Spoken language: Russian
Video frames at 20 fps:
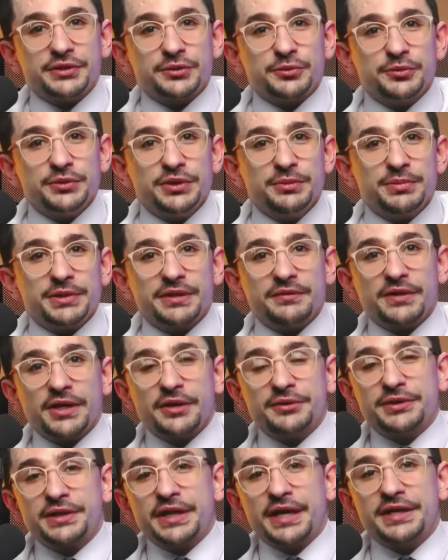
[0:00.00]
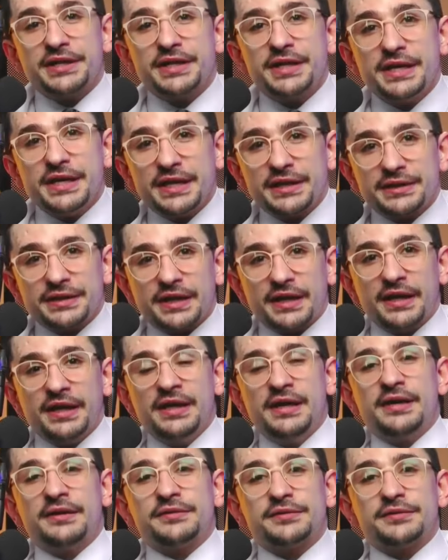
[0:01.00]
судьи проявляют крайне редко.